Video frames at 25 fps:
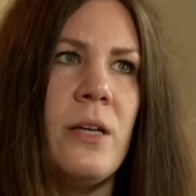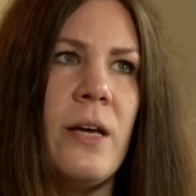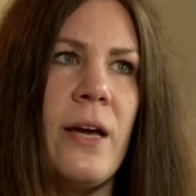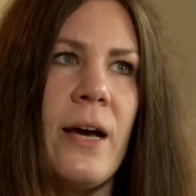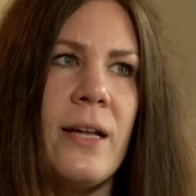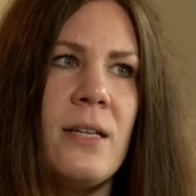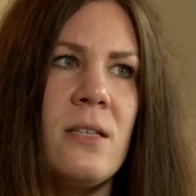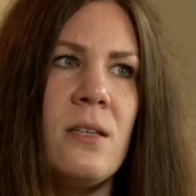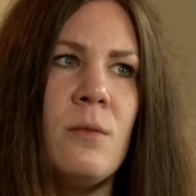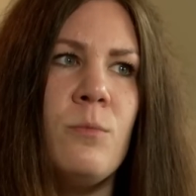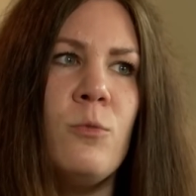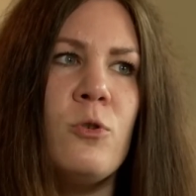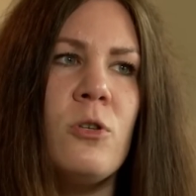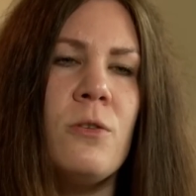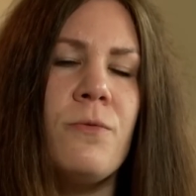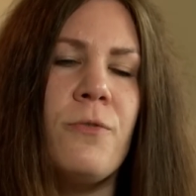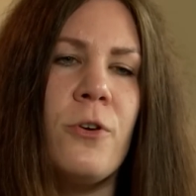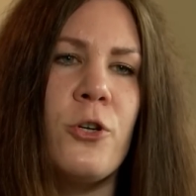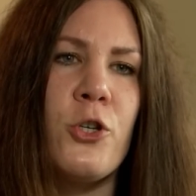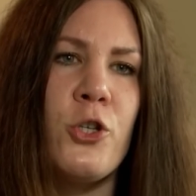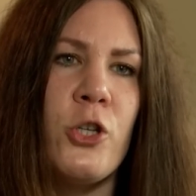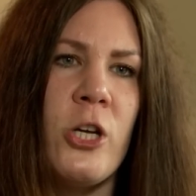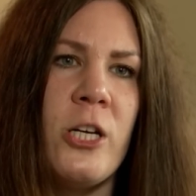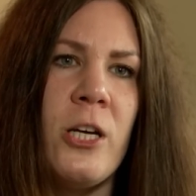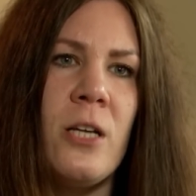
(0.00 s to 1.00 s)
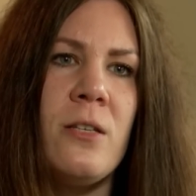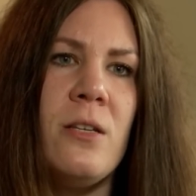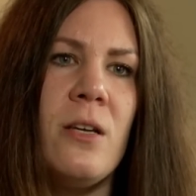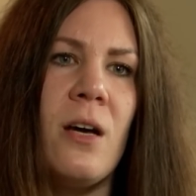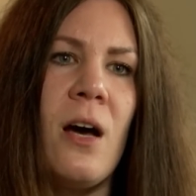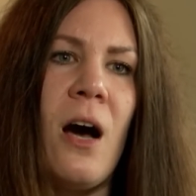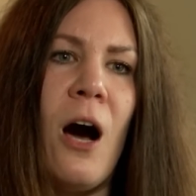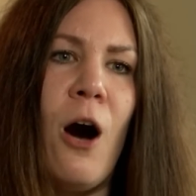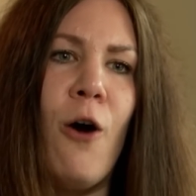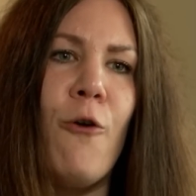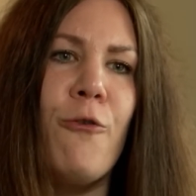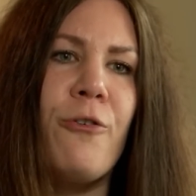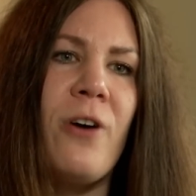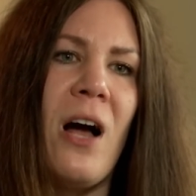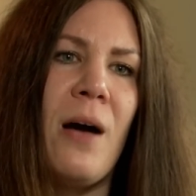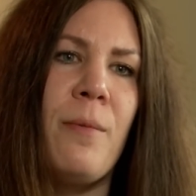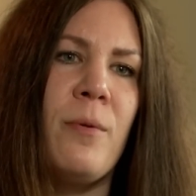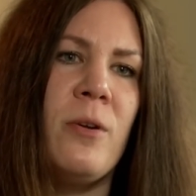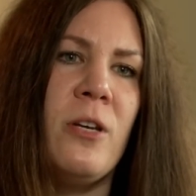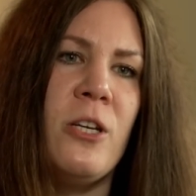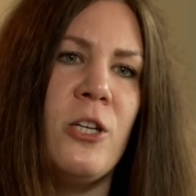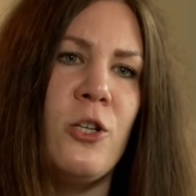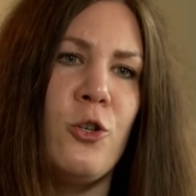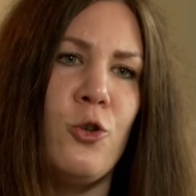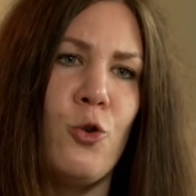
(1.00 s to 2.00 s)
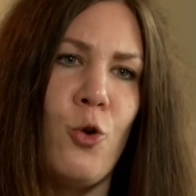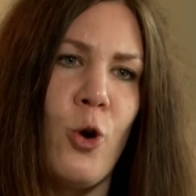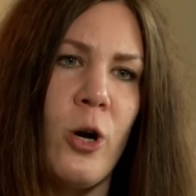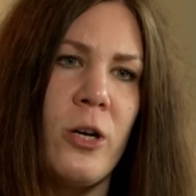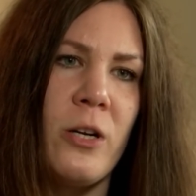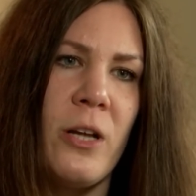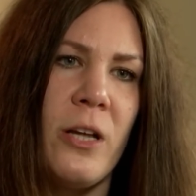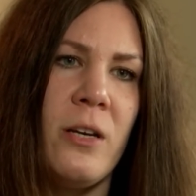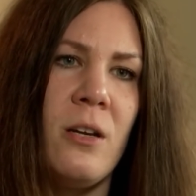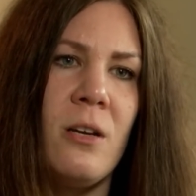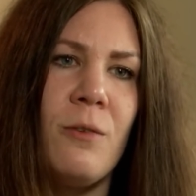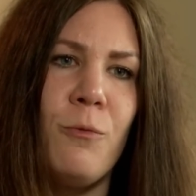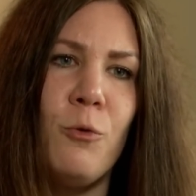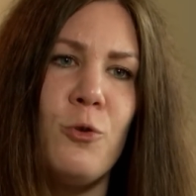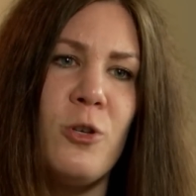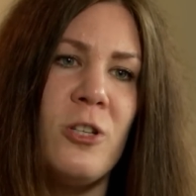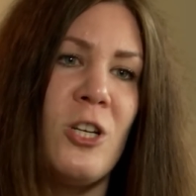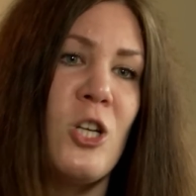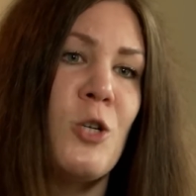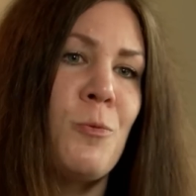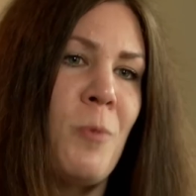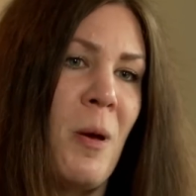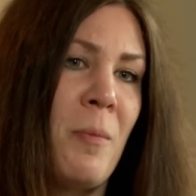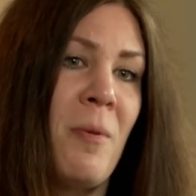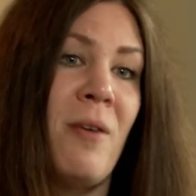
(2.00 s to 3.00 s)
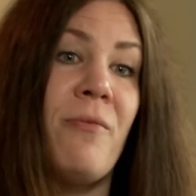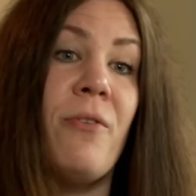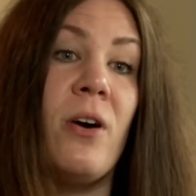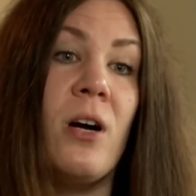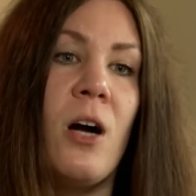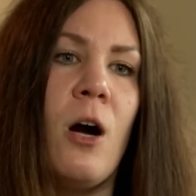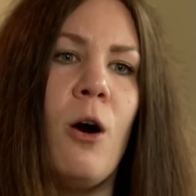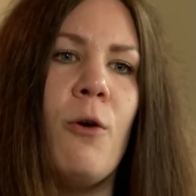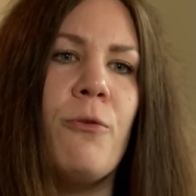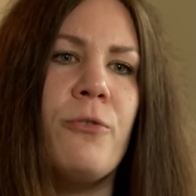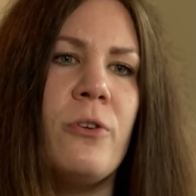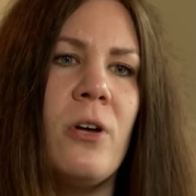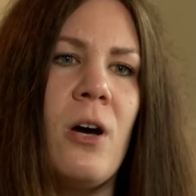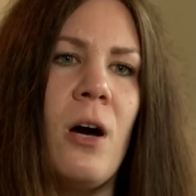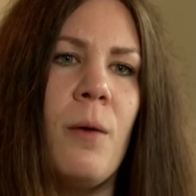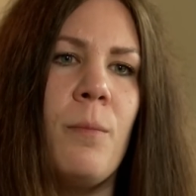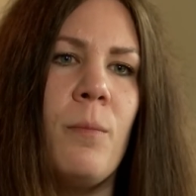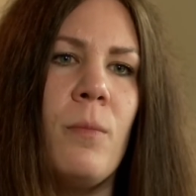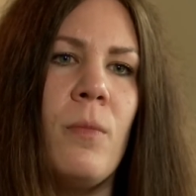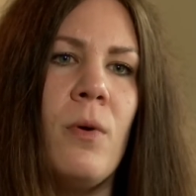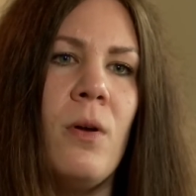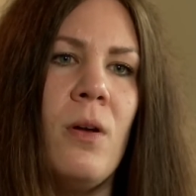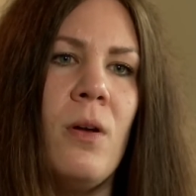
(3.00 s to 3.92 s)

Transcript: Die Ärzte müssen verstehen, dass ihre Aufgabe nicht dort endet, wo sie das Sperma verkauft haben.